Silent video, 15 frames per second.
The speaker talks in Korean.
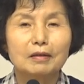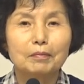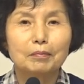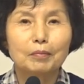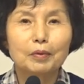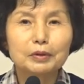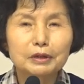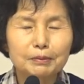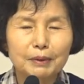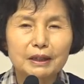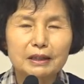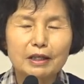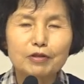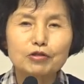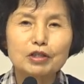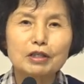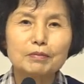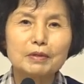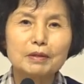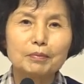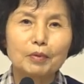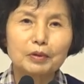모시면
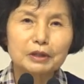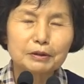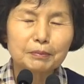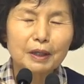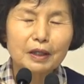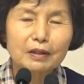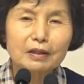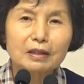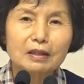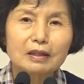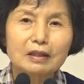예수님을 모시면